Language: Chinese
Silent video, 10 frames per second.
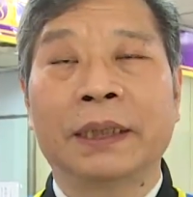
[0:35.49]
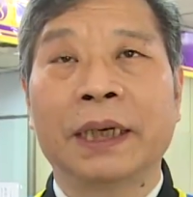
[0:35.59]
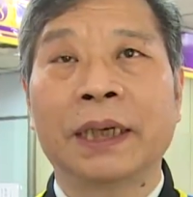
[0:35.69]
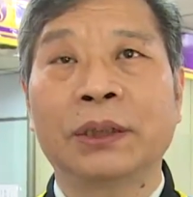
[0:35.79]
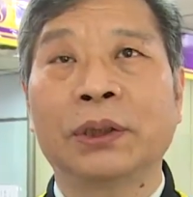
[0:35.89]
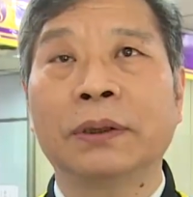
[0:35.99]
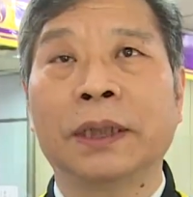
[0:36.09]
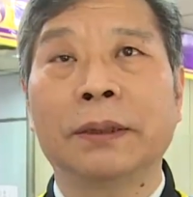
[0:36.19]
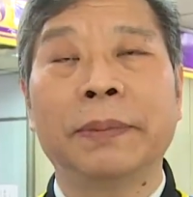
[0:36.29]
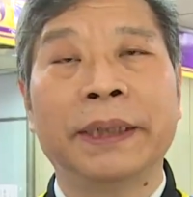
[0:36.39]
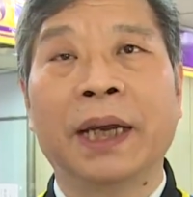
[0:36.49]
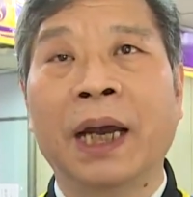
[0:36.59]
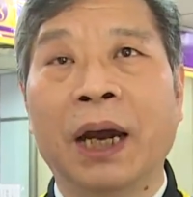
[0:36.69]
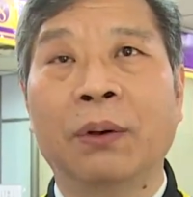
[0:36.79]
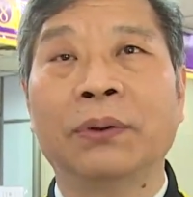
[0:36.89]
那求得明年
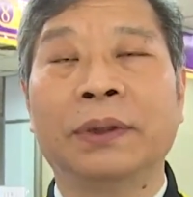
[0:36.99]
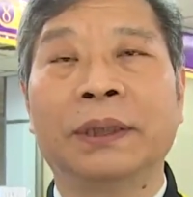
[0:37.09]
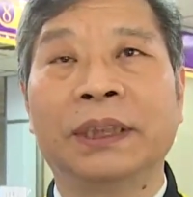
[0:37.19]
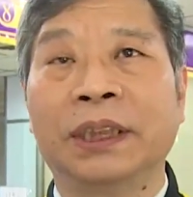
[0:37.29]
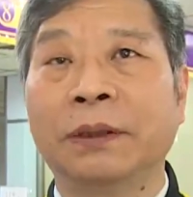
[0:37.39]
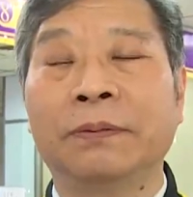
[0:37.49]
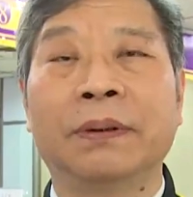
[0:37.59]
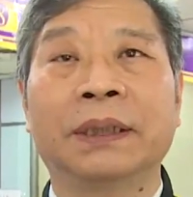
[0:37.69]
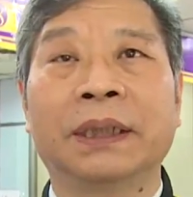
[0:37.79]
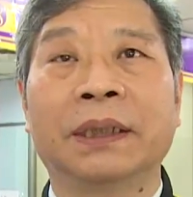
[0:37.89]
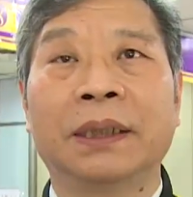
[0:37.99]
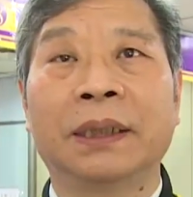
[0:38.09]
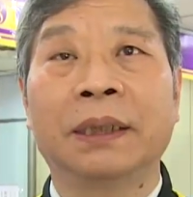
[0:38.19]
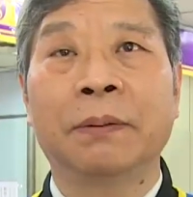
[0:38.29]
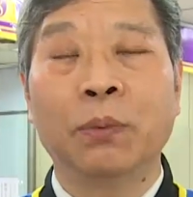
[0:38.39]
好运祈福的这个
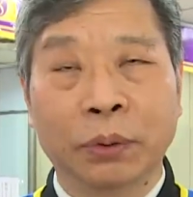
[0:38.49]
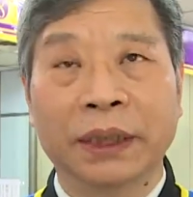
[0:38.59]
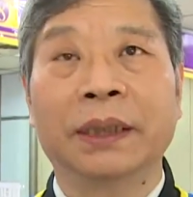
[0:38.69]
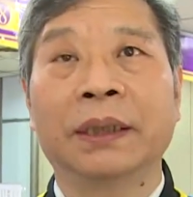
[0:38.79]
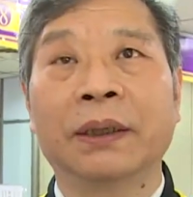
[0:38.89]
目的。